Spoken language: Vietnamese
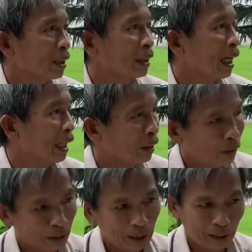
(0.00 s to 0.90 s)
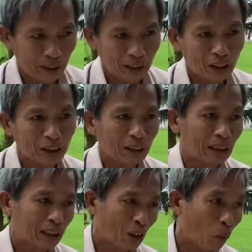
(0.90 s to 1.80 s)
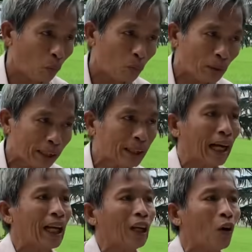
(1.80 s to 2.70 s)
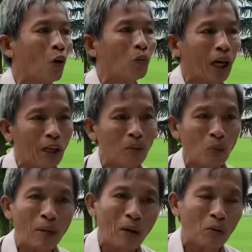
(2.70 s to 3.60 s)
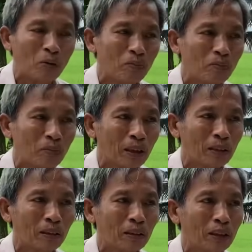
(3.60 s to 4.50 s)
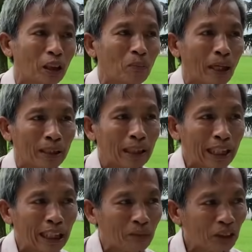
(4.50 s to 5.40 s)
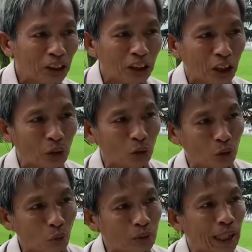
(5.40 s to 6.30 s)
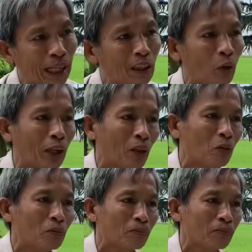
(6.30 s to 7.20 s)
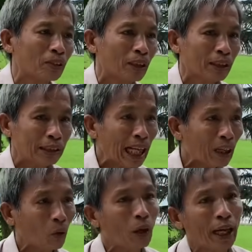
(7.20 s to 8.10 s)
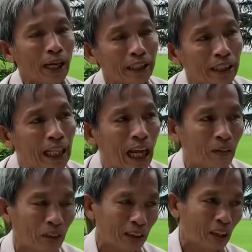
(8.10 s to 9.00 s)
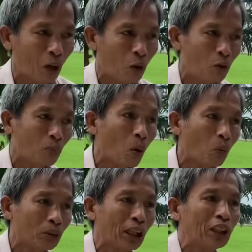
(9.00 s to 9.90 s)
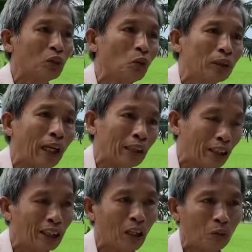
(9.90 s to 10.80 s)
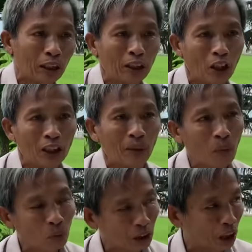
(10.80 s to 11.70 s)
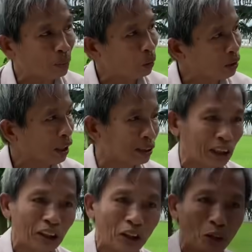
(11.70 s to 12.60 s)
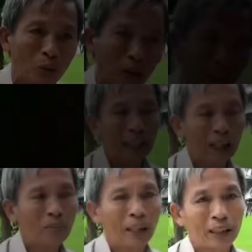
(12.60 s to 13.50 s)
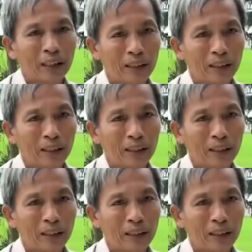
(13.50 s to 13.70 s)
ngài nói cũng biết càng khôn ở một bầu nhưng mà tây phương yêu chúng chẳng ngồi lâu sắc của a di đà phật tổ bốn chữ xuống trần chơi đâu thì đó là bốn chữ bửu sơn kỳ hương đó quý vị thấy mình